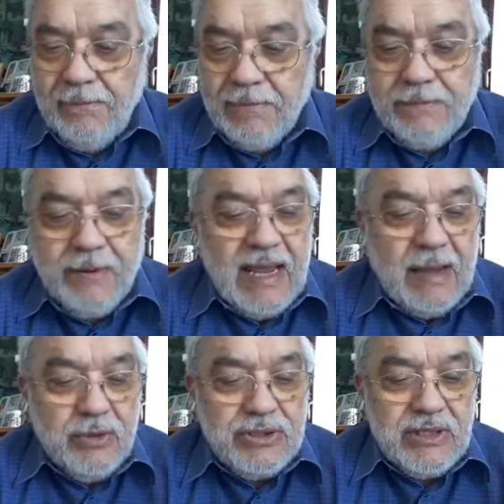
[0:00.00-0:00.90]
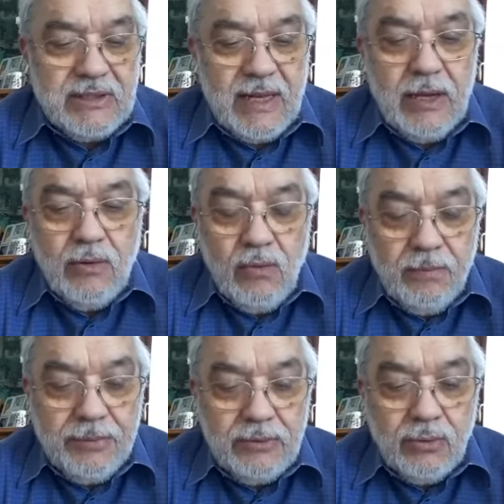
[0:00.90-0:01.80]
Prepariamoci a tale
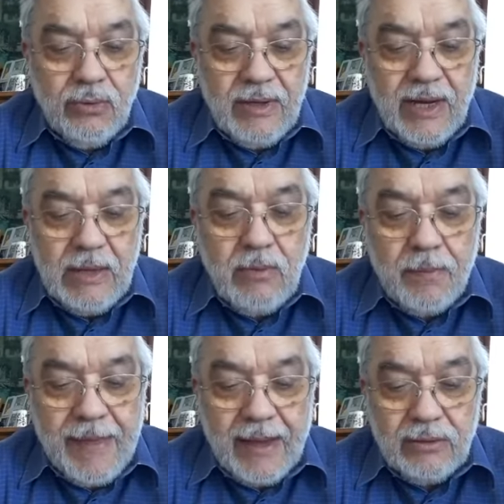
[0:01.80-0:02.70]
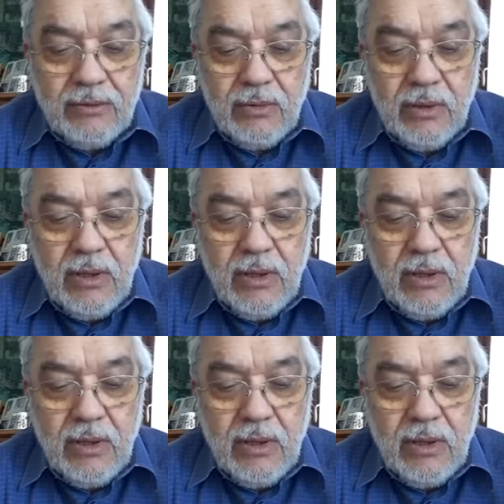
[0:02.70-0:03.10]
compito con animo aperto,